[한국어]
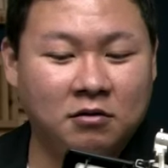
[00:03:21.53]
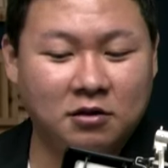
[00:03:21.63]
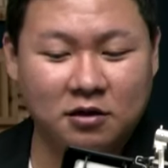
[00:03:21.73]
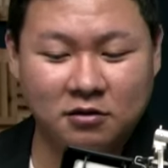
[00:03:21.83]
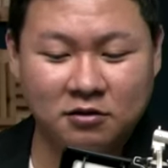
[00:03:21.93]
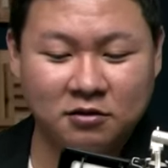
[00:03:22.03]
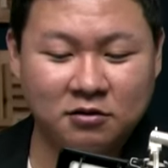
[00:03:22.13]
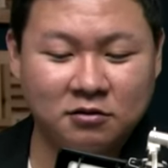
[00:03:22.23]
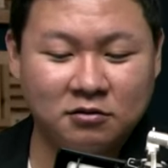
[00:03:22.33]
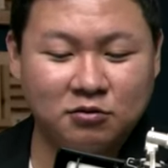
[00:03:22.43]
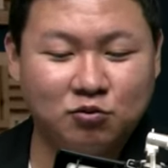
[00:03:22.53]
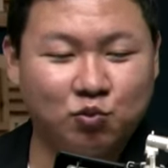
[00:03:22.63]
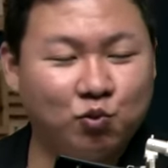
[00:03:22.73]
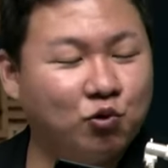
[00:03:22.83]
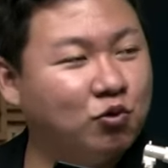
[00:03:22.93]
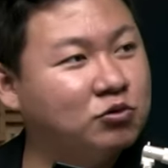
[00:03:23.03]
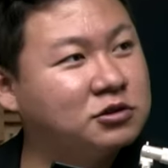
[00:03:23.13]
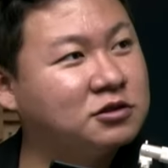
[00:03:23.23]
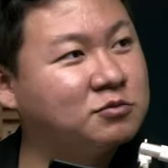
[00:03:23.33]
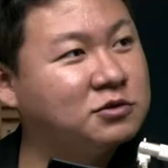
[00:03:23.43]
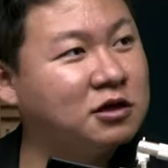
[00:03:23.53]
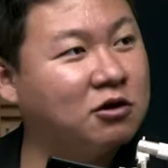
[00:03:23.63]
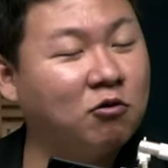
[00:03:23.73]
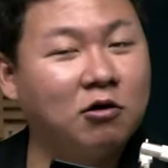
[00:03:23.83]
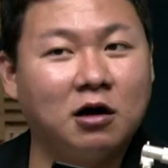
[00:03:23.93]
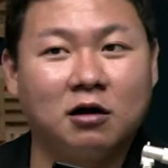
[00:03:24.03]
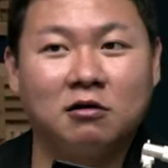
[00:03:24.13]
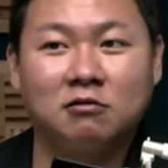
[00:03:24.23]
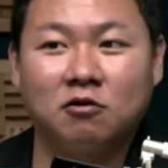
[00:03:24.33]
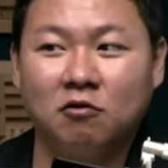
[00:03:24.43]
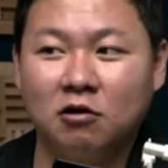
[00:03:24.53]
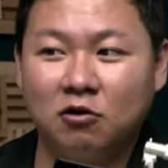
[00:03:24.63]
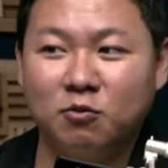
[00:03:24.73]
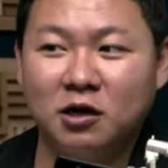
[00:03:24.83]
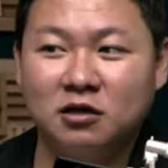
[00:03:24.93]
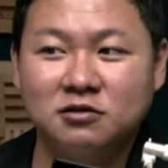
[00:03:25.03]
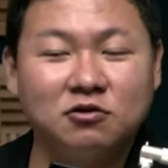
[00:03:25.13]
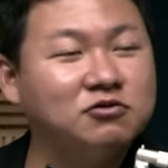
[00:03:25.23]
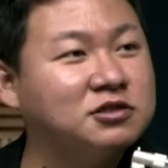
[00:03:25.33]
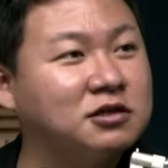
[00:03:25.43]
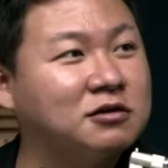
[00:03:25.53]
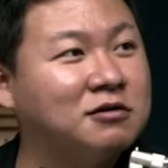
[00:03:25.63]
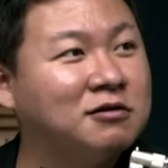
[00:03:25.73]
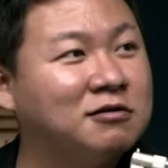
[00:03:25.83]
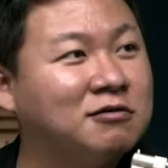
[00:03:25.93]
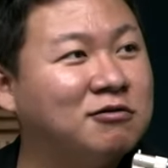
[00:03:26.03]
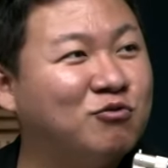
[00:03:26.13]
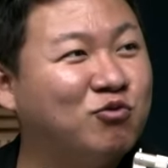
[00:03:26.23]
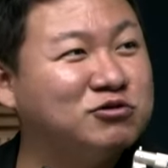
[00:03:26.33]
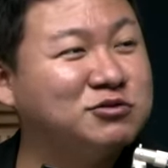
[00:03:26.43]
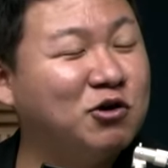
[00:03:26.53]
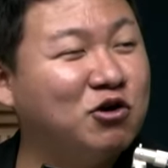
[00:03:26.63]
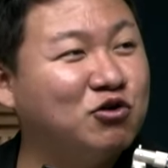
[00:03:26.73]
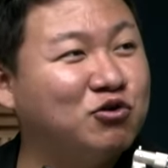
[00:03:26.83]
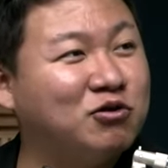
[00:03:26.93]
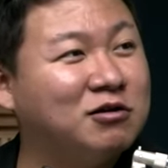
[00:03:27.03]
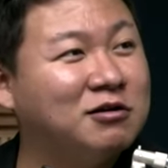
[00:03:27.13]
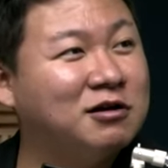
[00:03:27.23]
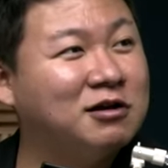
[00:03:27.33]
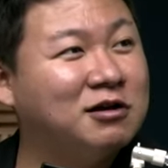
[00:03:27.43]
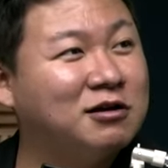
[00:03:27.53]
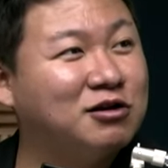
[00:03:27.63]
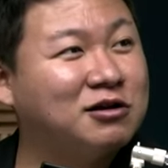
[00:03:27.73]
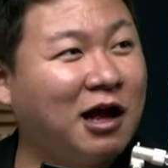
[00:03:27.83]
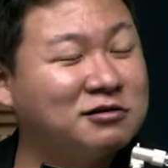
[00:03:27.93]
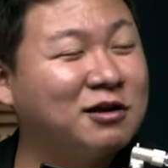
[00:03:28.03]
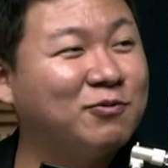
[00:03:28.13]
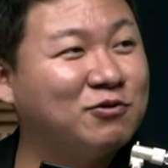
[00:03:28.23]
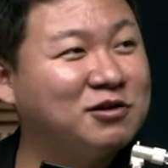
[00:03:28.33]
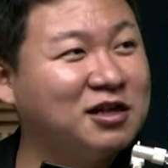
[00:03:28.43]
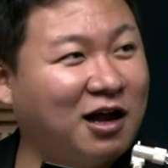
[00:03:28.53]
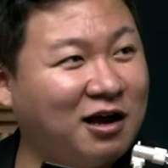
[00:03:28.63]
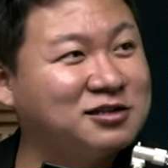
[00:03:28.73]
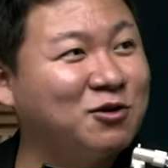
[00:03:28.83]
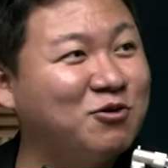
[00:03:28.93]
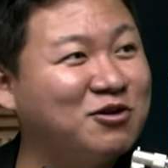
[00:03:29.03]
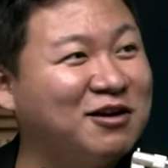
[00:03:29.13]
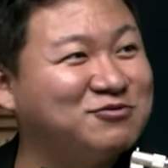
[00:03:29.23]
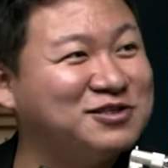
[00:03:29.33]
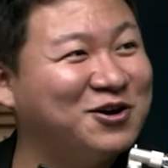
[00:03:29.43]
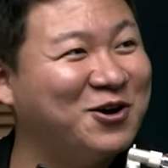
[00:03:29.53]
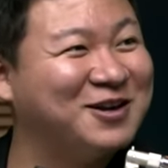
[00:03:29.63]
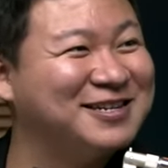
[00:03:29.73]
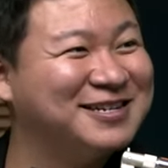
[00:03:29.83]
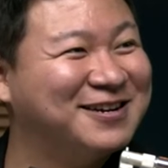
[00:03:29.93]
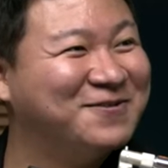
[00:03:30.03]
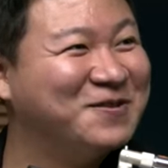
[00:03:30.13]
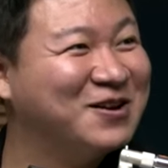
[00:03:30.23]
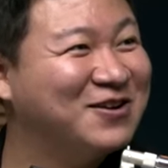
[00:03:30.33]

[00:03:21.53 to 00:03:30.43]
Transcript: 일단은 뭐 지금 이제 영광, 영광 얼마나 뜨거운지 예. 보시면 당 대표들이 다 선거를 하고 있어요. 그렇습니다.